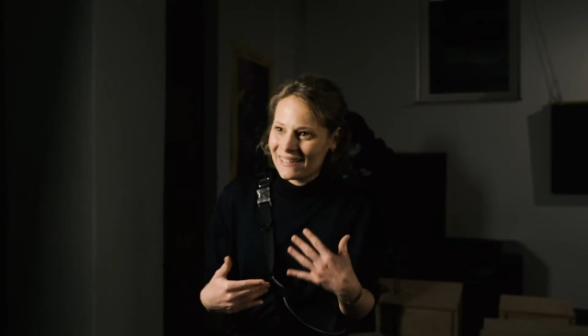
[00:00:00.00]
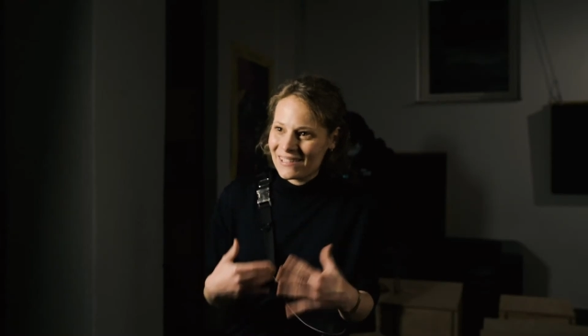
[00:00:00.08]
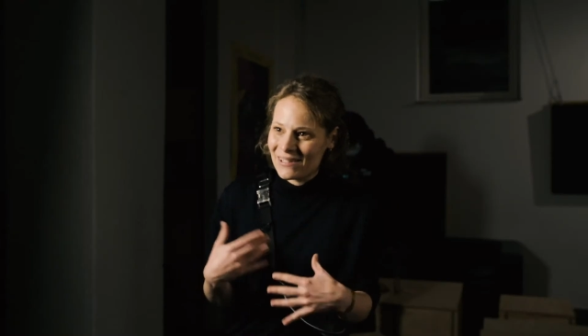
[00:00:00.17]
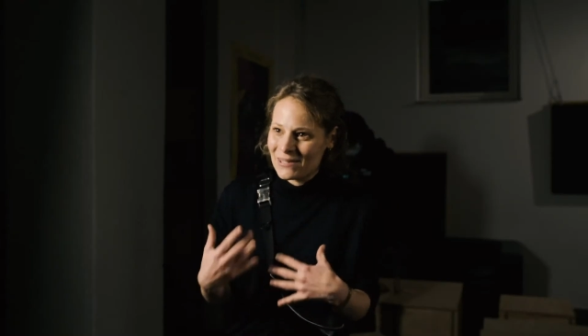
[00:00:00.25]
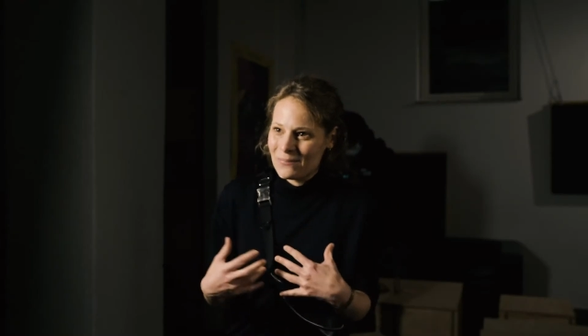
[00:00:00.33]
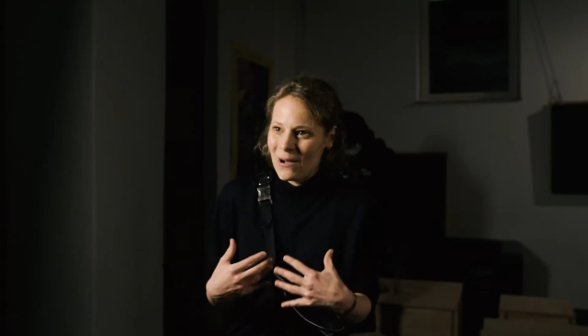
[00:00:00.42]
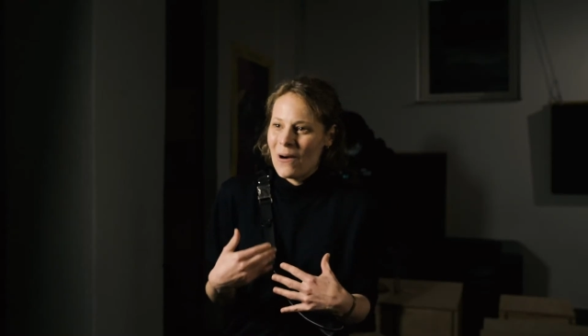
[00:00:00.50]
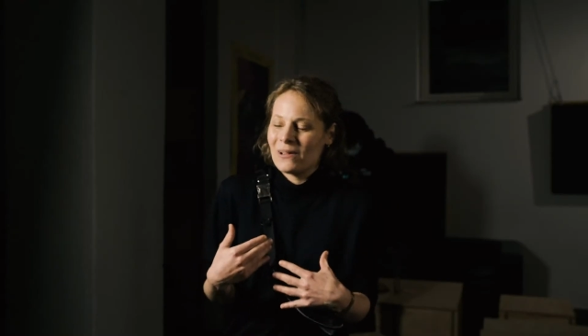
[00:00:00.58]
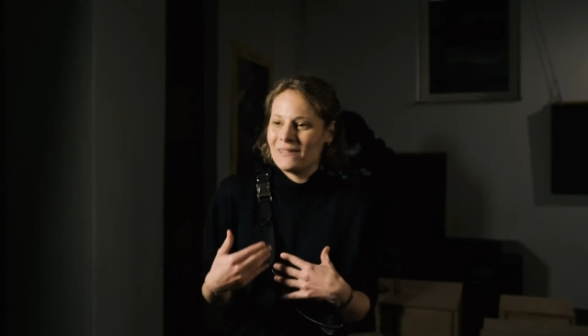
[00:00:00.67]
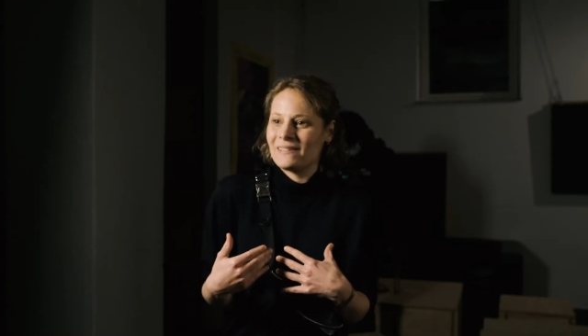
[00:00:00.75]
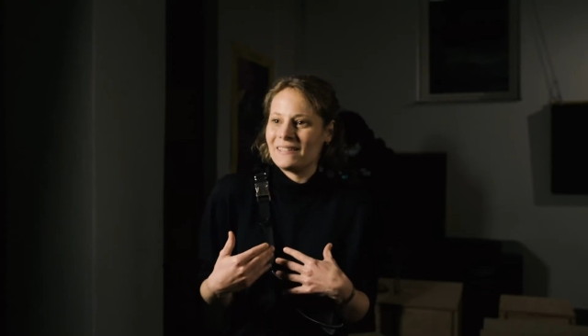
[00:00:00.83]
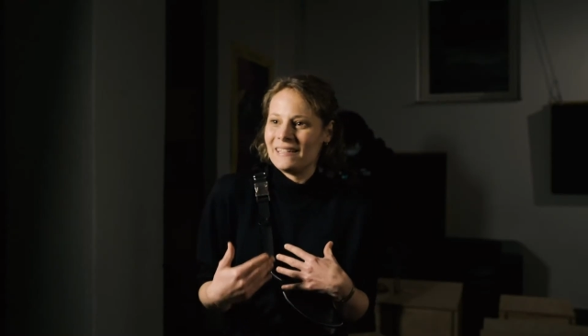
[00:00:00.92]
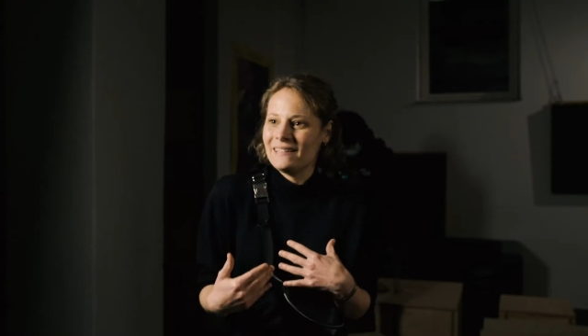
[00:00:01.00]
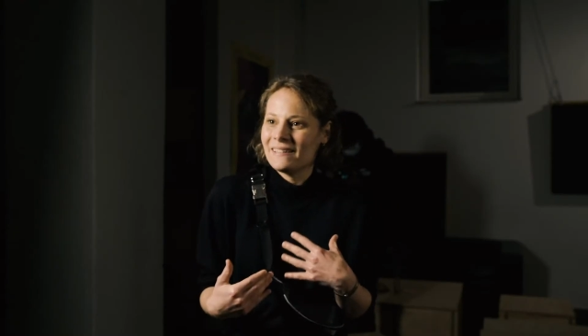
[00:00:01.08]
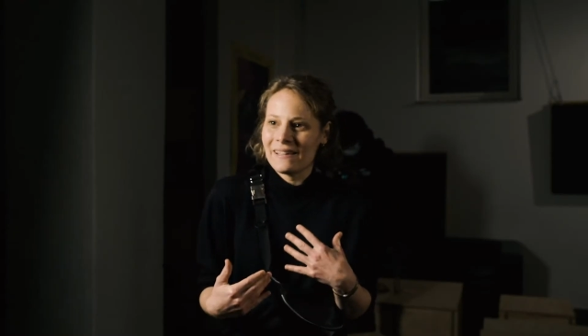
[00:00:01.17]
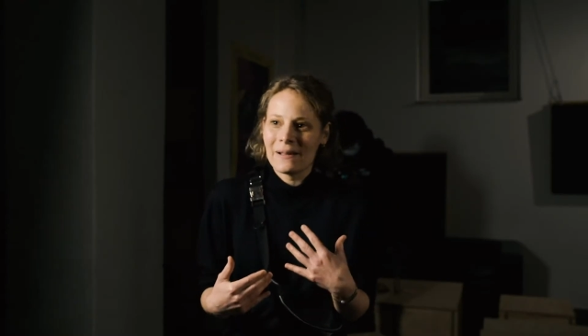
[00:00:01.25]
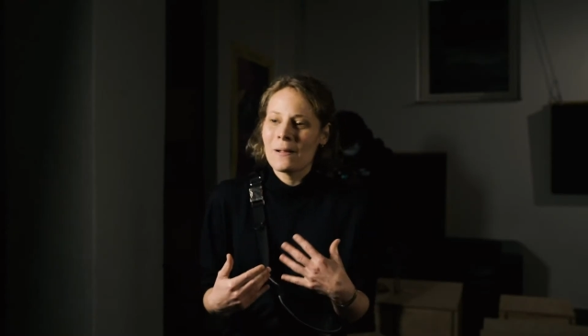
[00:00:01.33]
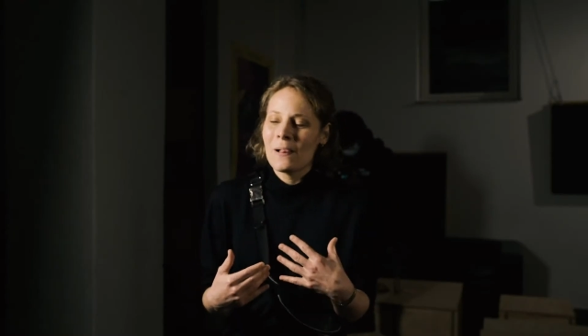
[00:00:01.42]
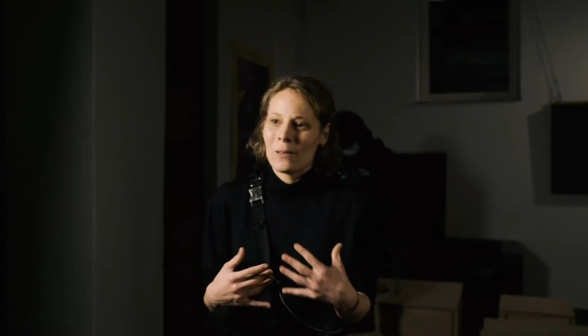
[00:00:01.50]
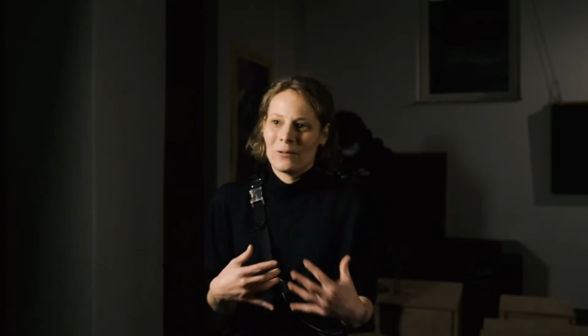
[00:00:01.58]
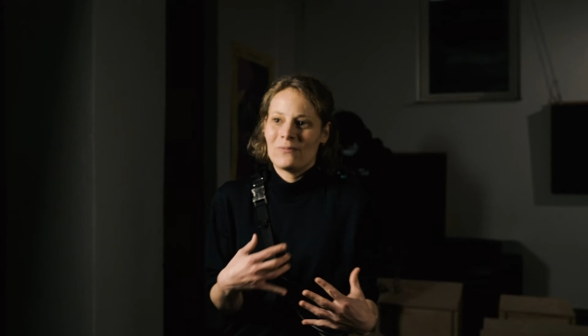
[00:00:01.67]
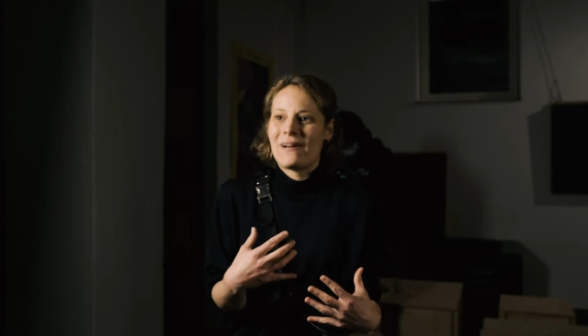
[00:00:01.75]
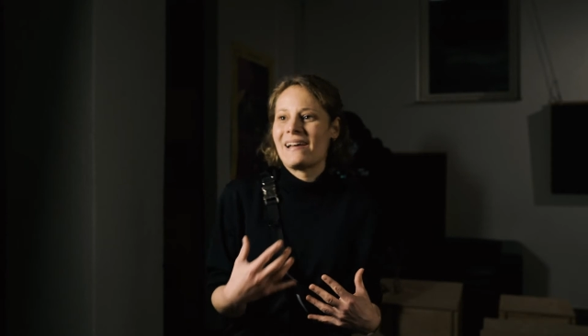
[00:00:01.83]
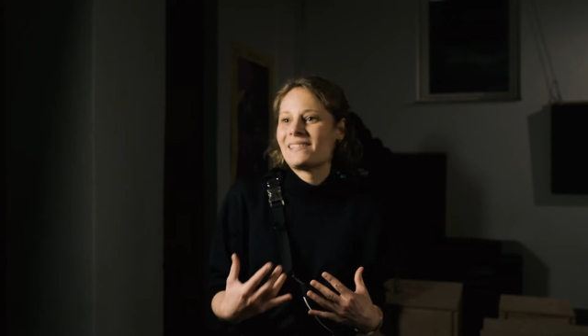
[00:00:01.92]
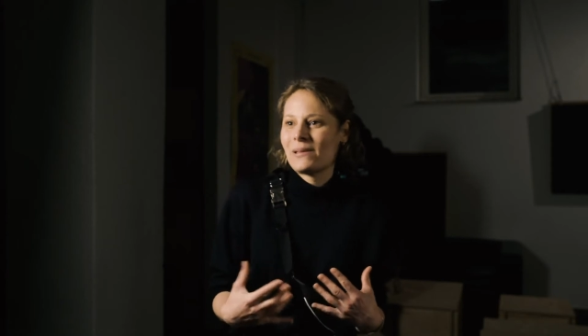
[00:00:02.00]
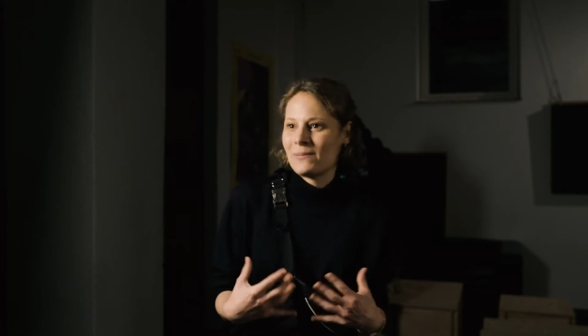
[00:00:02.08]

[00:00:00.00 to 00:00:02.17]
ist, also man haltet inne und weiß